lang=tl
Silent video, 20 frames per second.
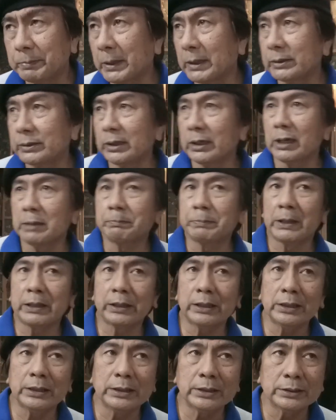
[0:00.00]
parting
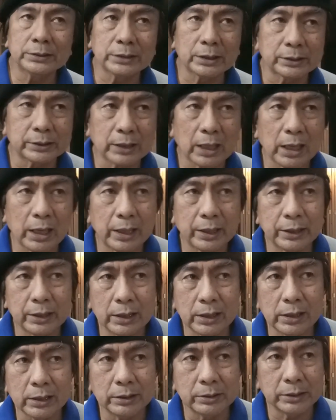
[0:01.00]
Apari, Santa
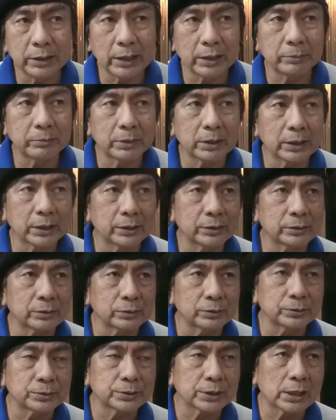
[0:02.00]
Ana, yan,
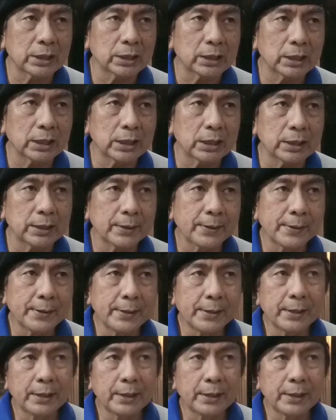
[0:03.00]
Mangalong Gonzaga.